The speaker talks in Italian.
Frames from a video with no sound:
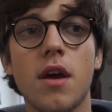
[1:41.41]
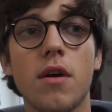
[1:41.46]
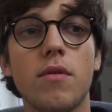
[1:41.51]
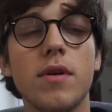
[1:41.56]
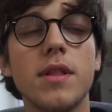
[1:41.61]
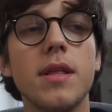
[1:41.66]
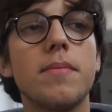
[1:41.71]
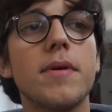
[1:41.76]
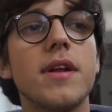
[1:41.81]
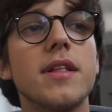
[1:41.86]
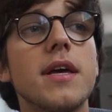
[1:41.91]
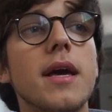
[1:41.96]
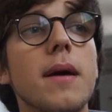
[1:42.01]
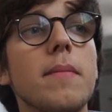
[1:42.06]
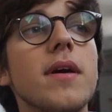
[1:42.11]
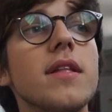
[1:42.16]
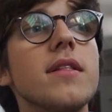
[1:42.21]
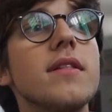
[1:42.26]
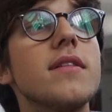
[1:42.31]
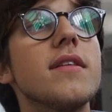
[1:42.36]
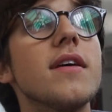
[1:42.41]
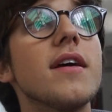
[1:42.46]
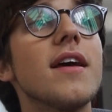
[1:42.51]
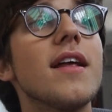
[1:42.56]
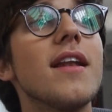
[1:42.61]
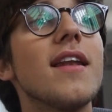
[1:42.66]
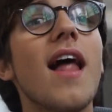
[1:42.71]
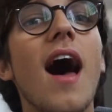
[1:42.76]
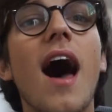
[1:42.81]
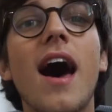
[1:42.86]
quindi
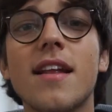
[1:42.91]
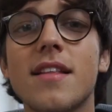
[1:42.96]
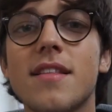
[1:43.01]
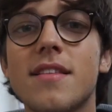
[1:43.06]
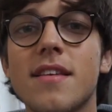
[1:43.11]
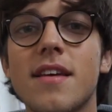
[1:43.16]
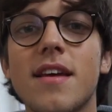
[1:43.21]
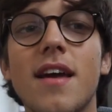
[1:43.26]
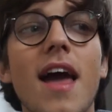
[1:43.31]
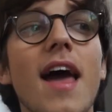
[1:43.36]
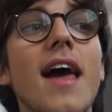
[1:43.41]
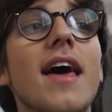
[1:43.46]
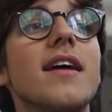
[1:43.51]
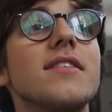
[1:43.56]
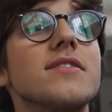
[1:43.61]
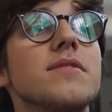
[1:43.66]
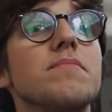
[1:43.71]
praticamente l'arte era